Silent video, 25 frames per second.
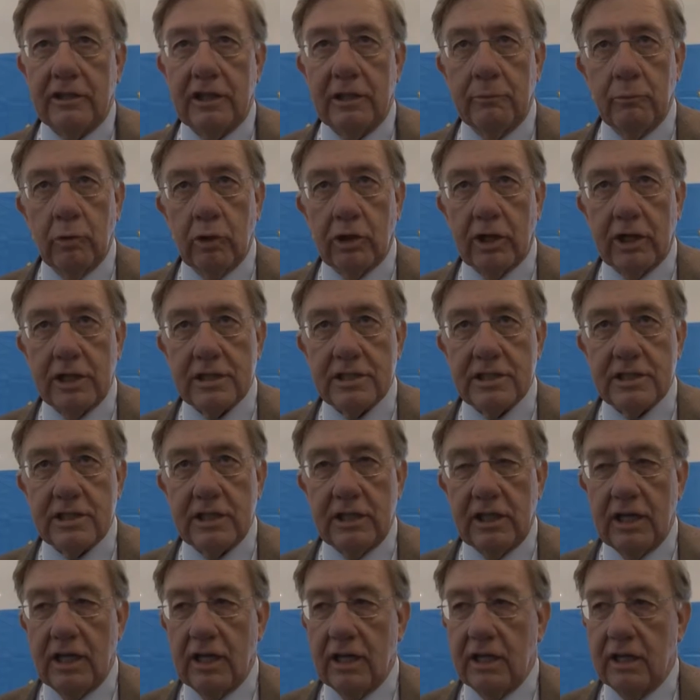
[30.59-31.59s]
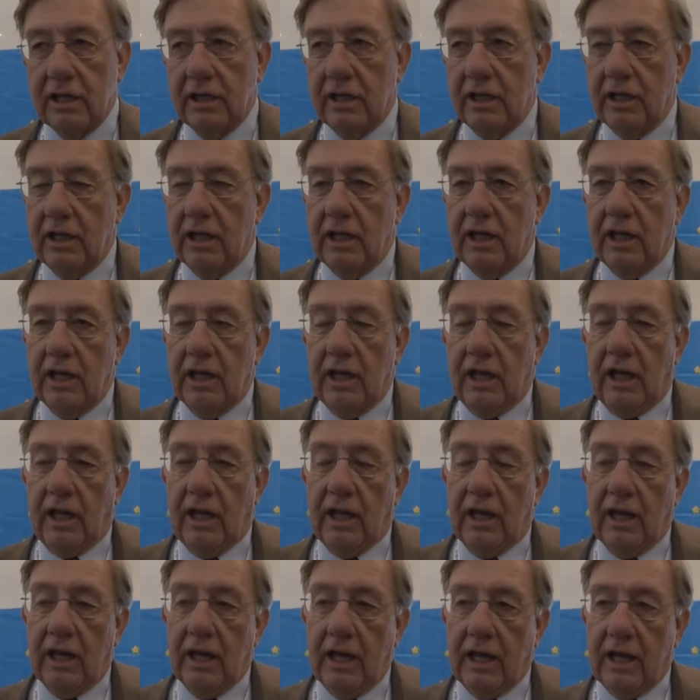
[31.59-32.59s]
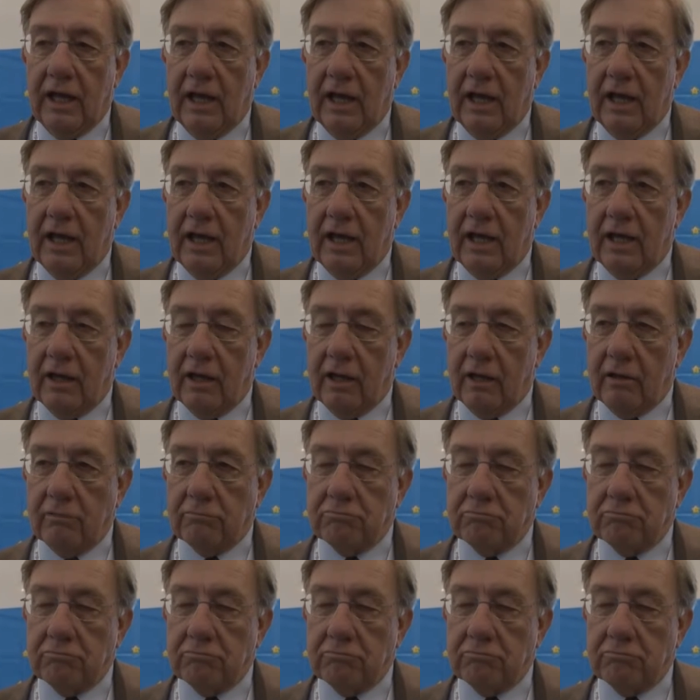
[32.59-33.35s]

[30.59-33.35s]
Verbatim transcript: democrazia, la